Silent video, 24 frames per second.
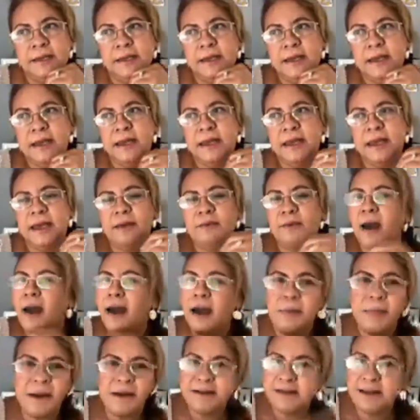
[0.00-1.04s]
y que van
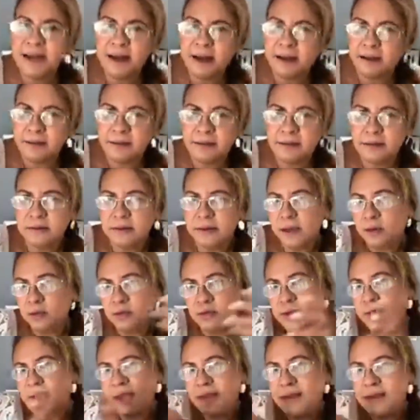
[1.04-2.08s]
a pasar, que
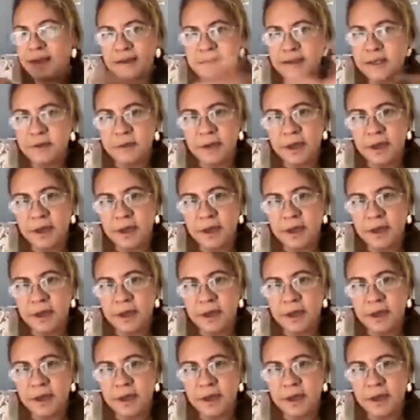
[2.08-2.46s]
un día ya se